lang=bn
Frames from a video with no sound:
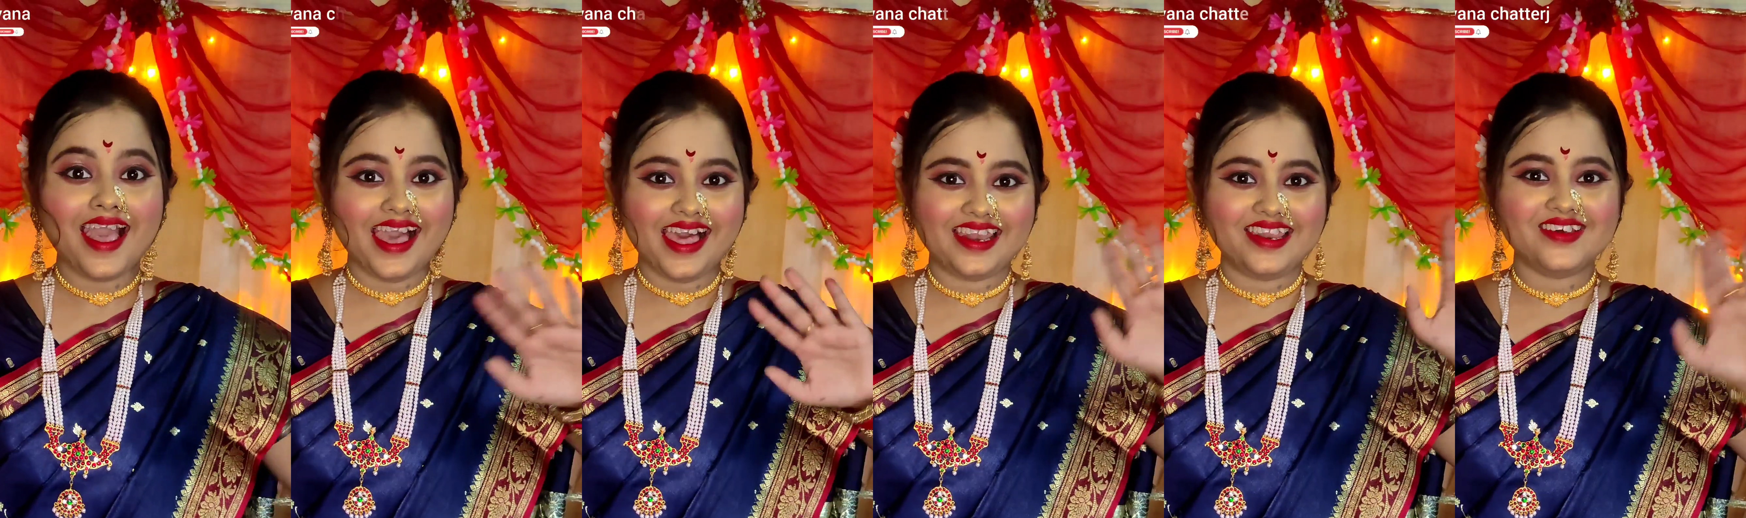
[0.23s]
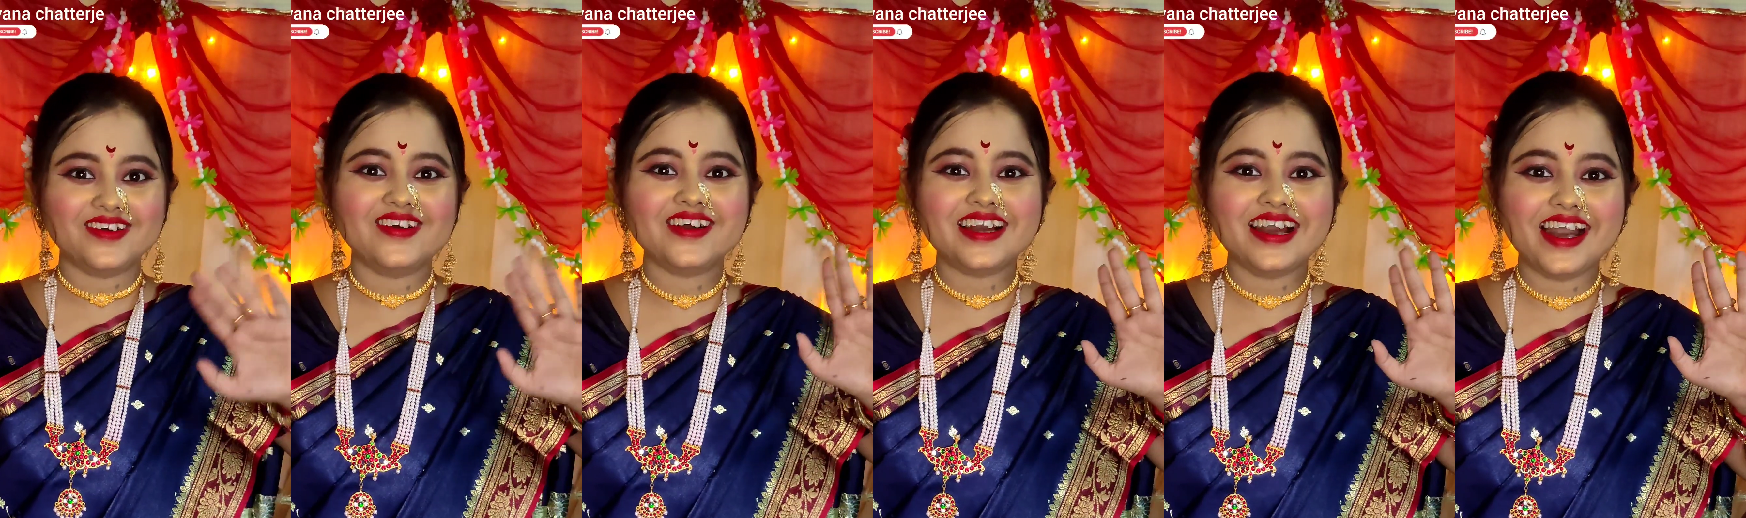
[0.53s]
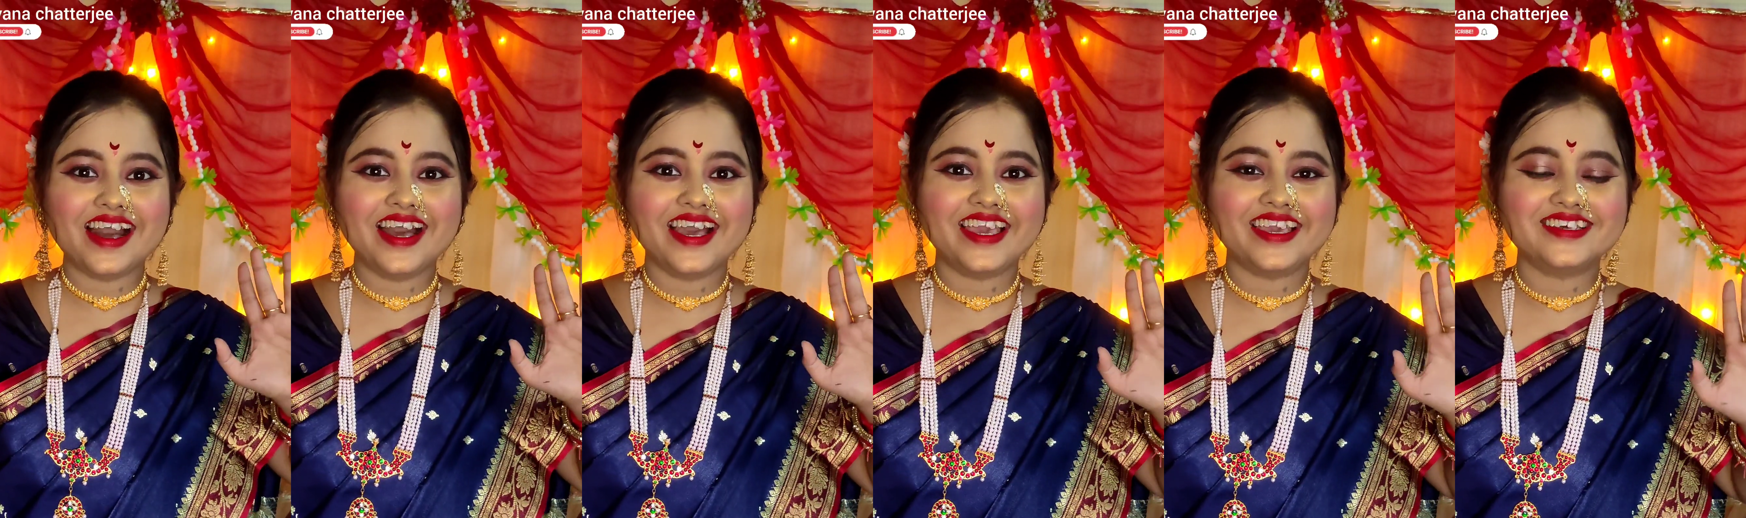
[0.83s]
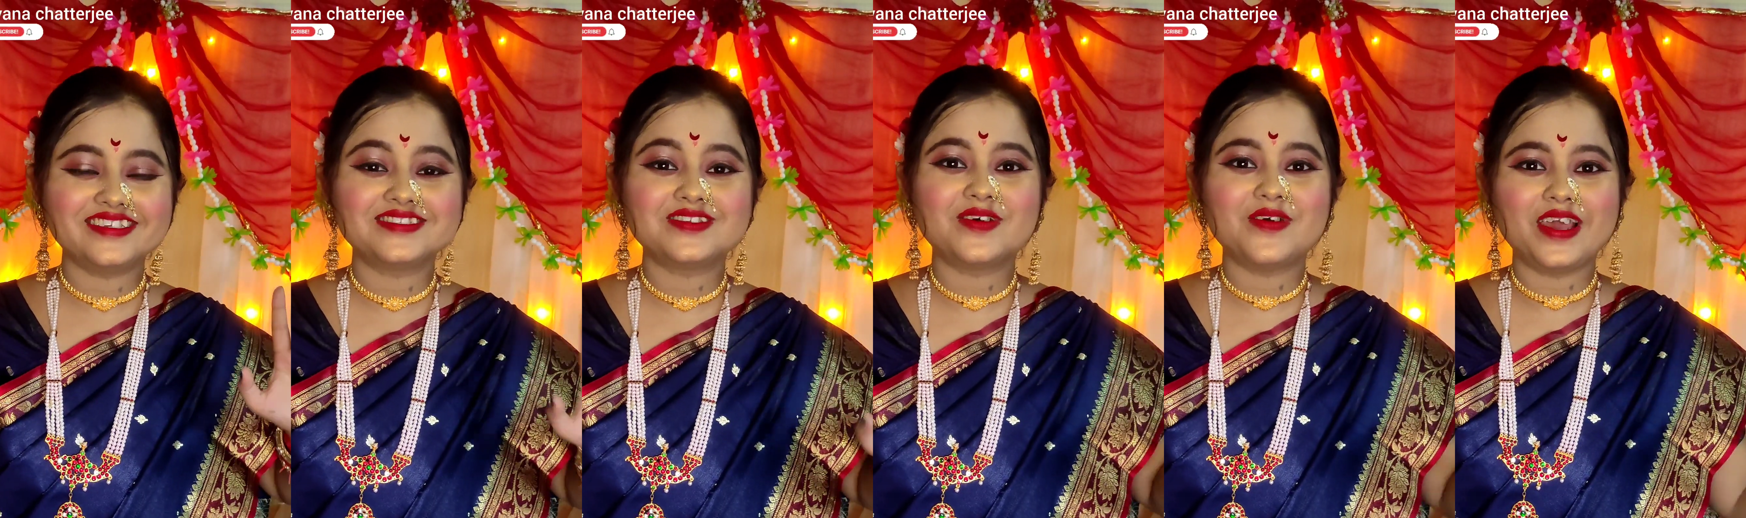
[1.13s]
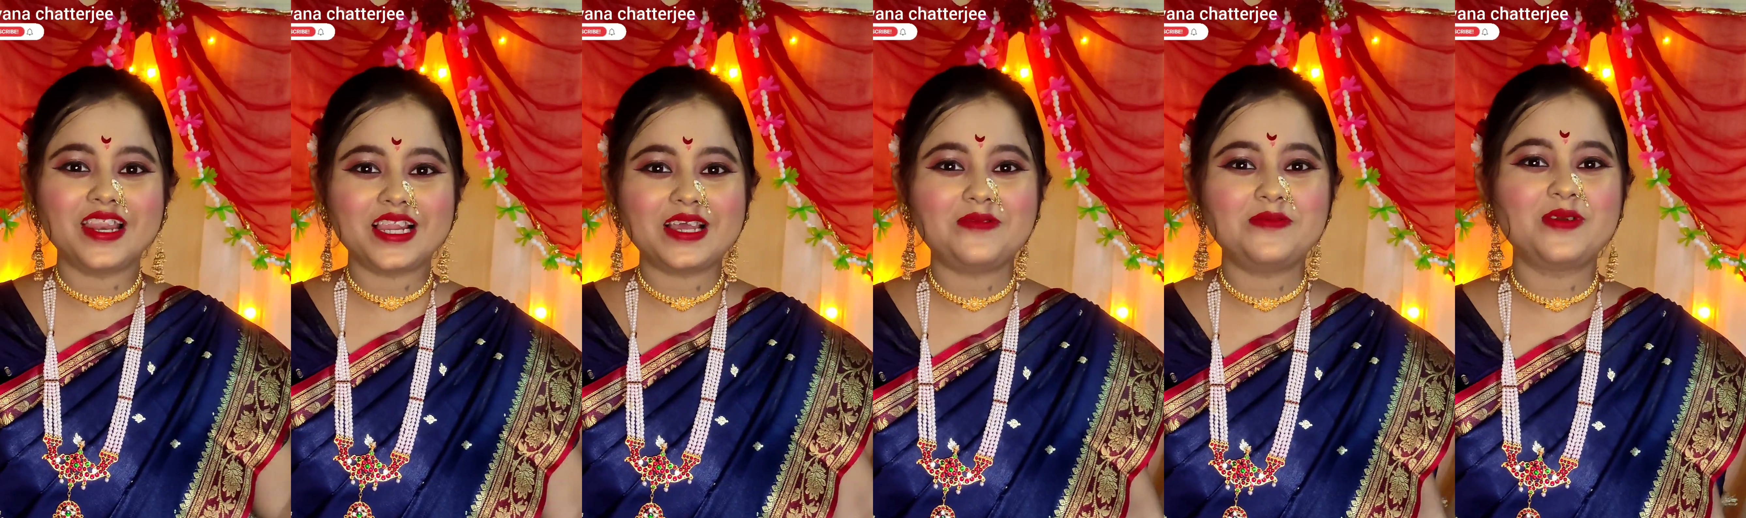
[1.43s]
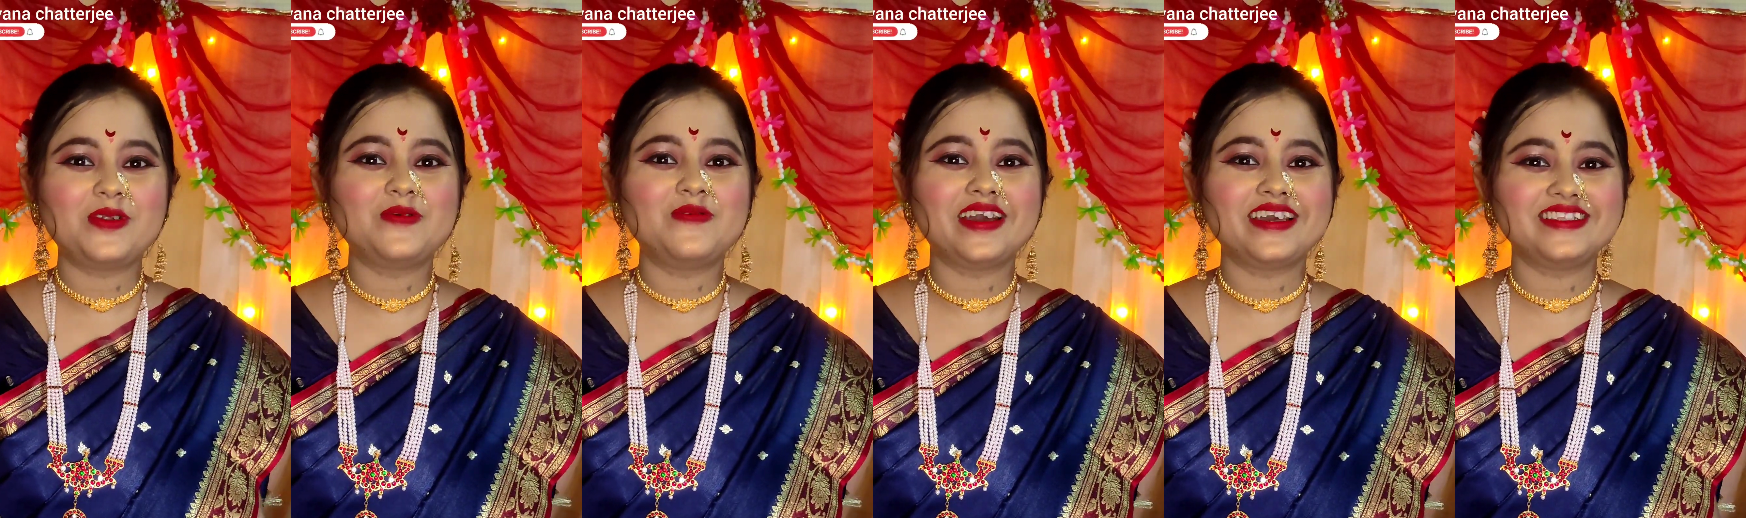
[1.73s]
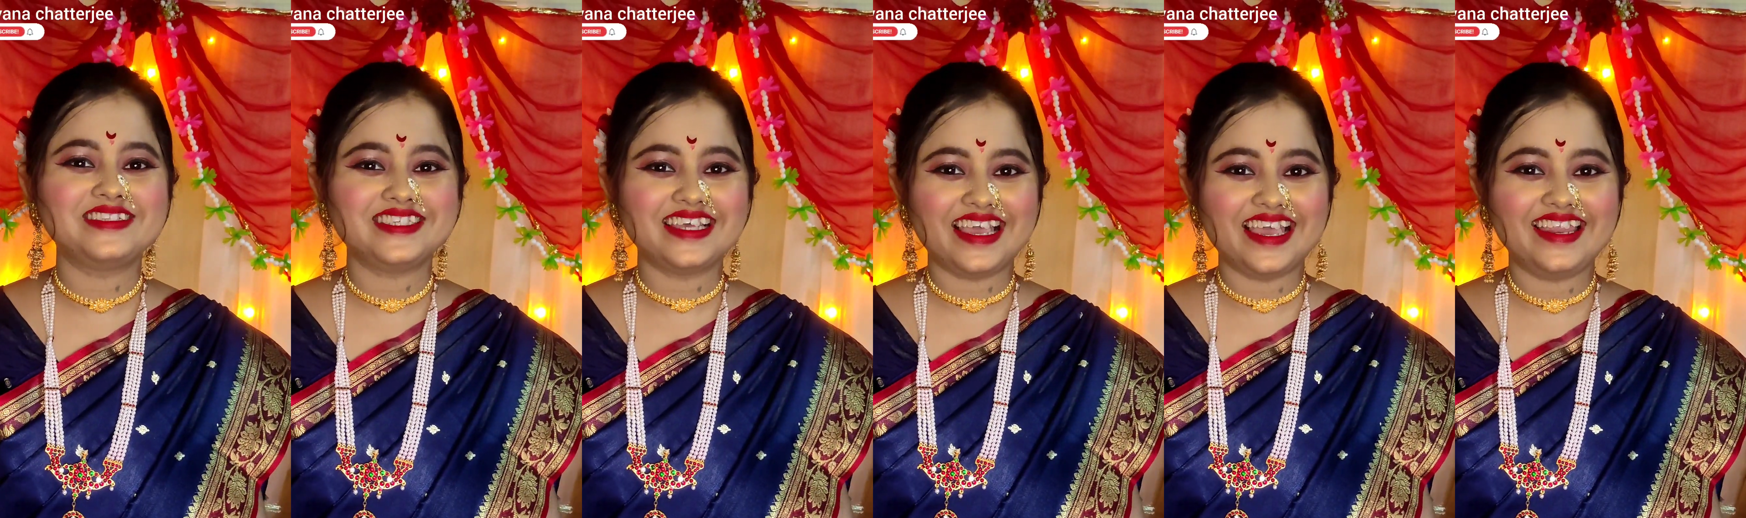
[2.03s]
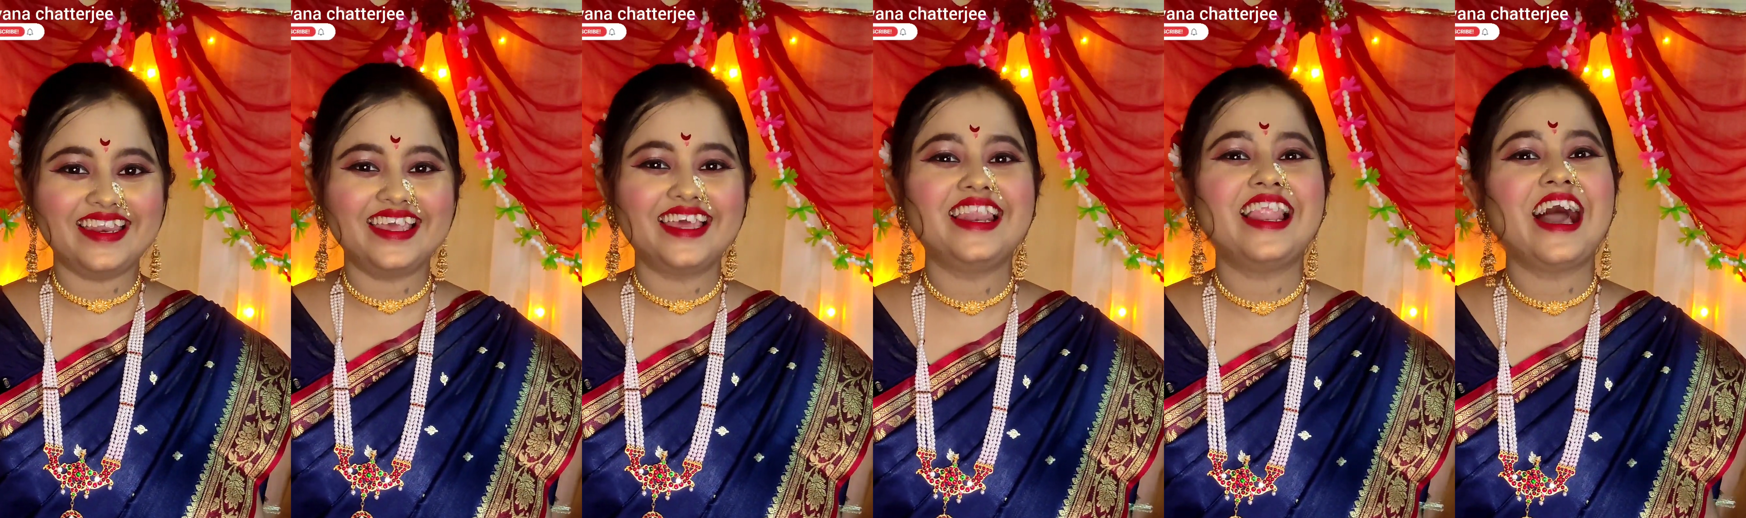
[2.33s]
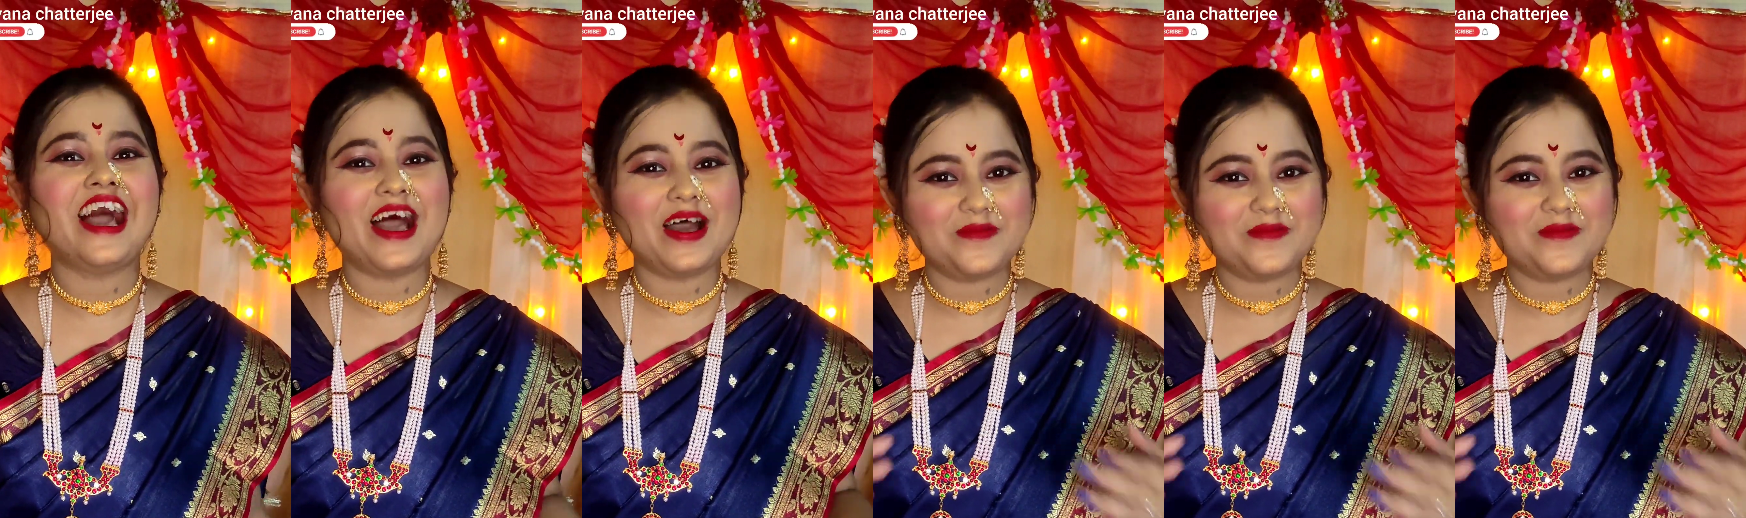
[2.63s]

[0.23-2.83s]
হ্যালো গাইজ ওয়েলকাম টু মাই চ্যানেল